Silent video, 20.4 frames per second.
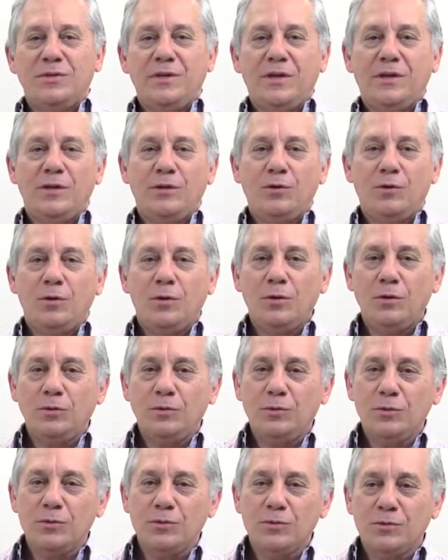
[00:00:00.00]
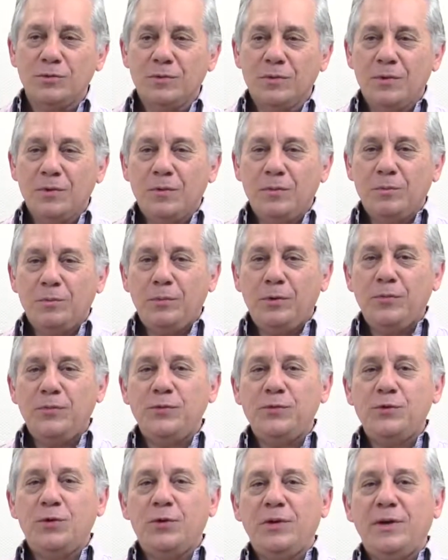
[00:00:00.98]
tecnólogos,
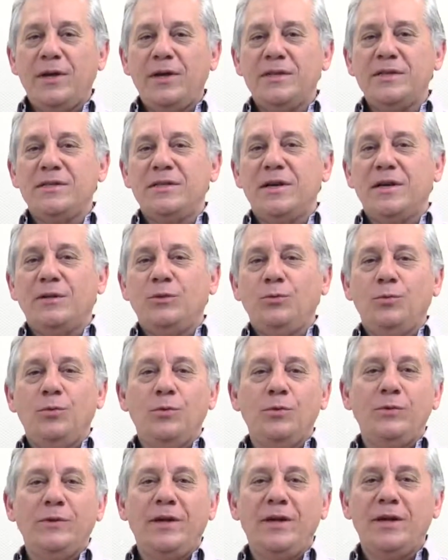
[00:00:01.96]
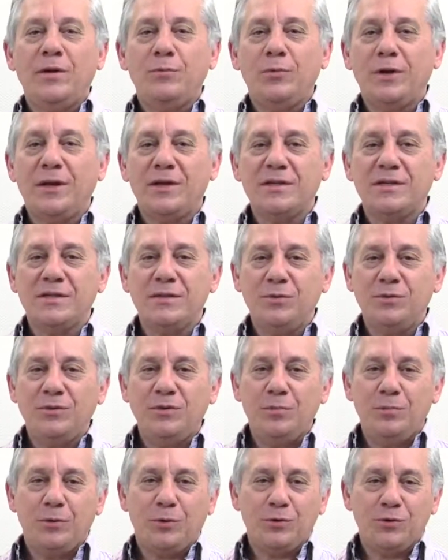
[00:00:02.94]
profissionais que atuam na elaboração
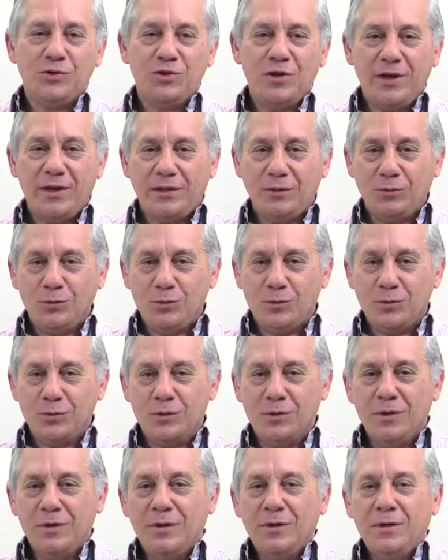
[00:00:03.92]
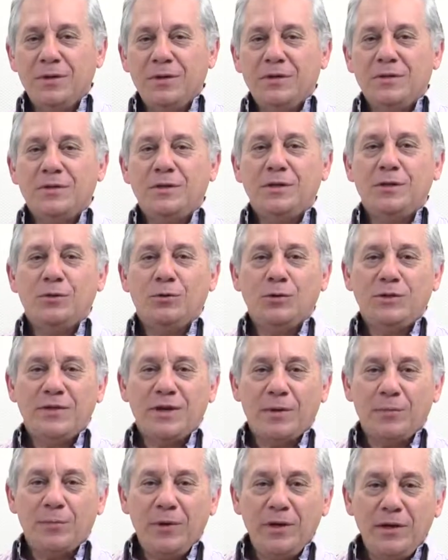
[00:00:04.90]
de projetos de
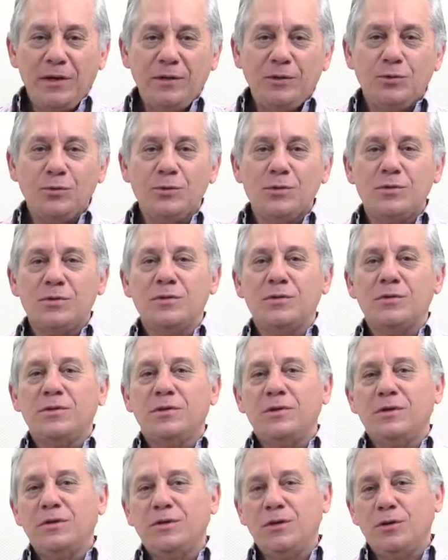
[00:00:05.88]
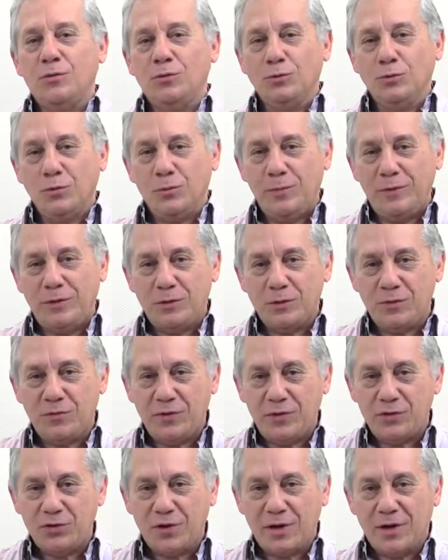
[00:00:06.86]
loteamentos, de condomínios
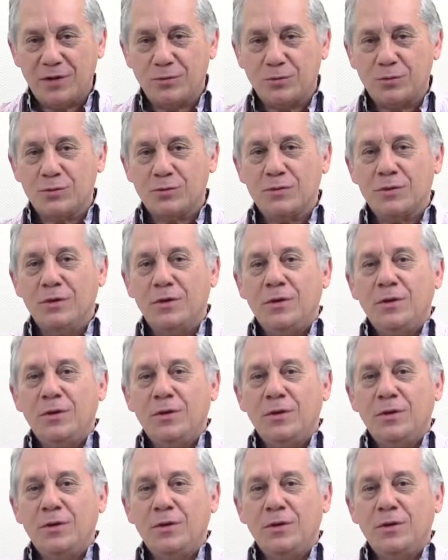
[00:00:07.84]
fechados.